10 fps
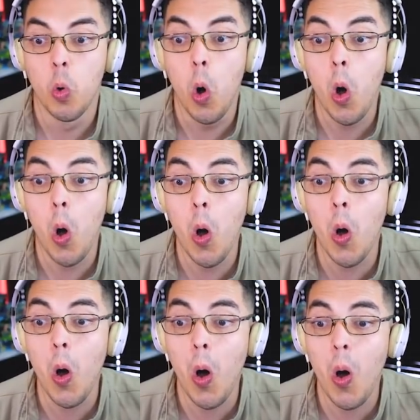
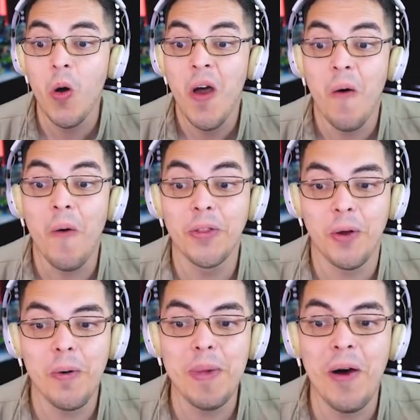Uou, o
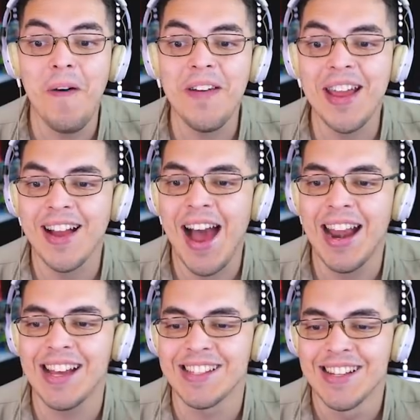Domione,
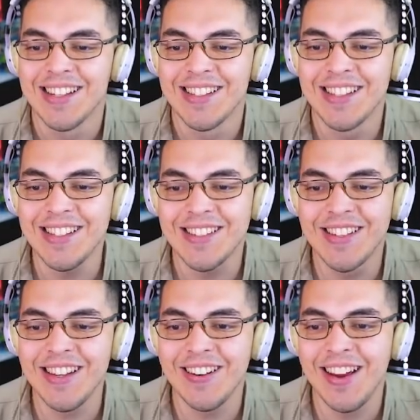cara. Vocês
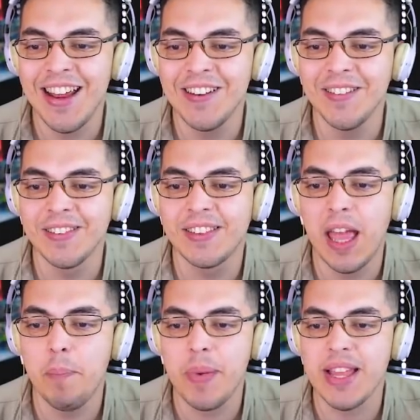viram, né? Não
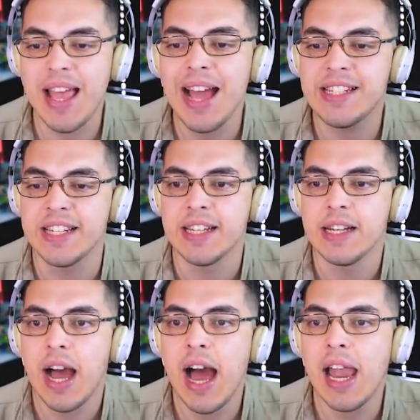tem piedade.
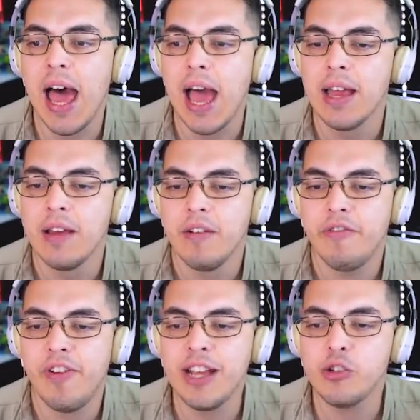Ah lá,
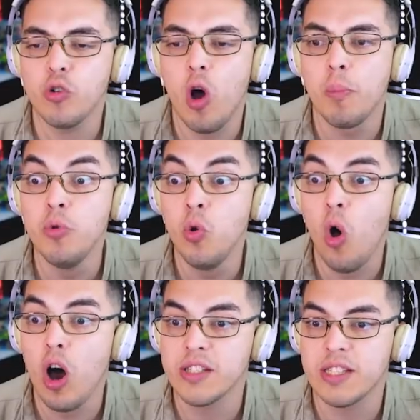fecha o combo.
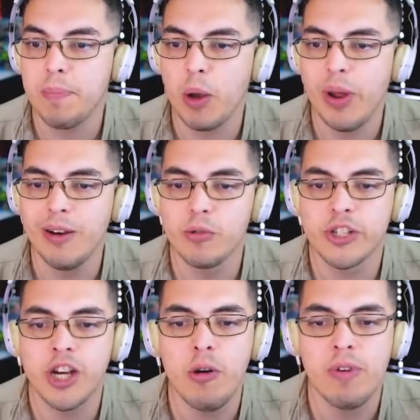Nossa, pegou ele no
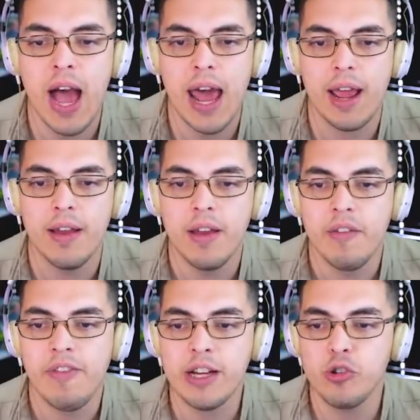chão, cara.
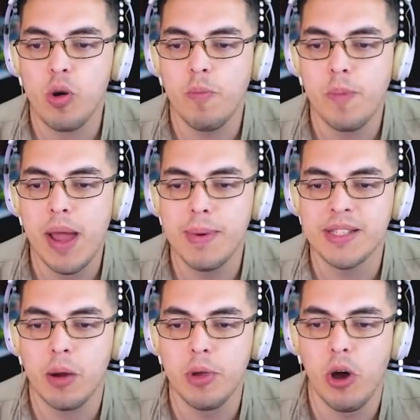Fecha o combo. Vamos
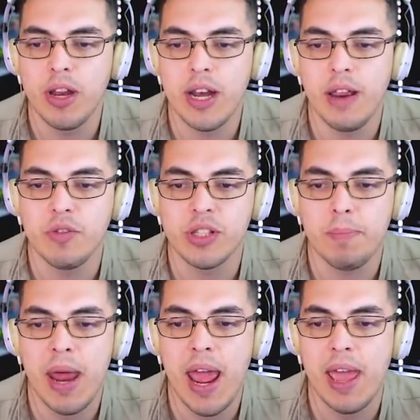arremessar o Mione, né? você,
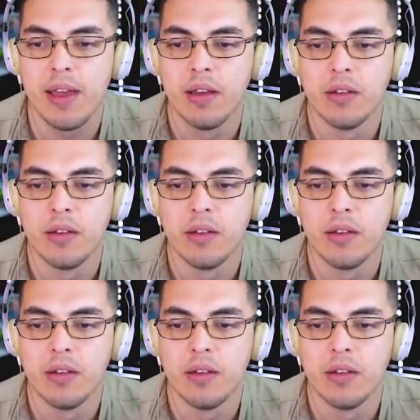pera aí.